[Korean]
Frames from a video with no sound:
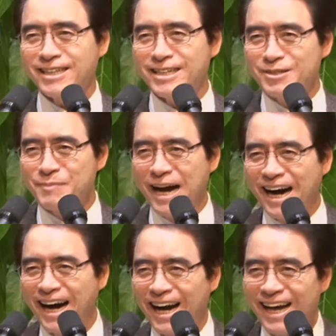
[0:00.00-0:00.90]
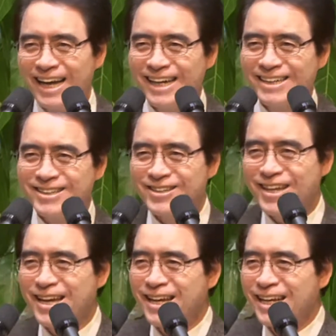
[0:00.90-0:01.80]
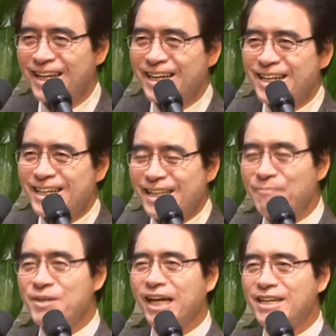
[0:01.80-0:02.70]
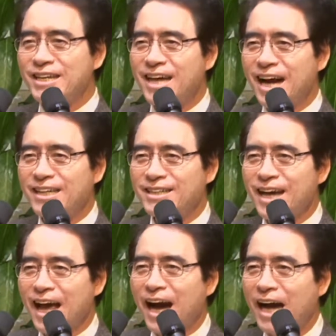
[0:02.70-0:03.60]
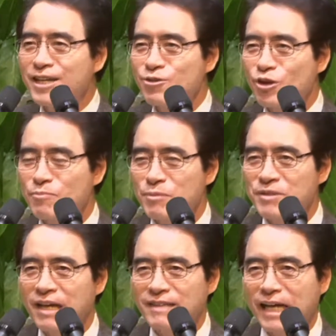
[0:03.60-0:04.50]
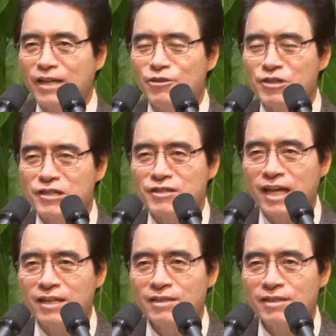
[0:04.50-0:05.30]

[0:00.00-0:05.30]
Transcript: 이놈아 어떻게 남자가 이렇게 아, 그 아기를 놓는 법이 세상에 그 어디 있느냐?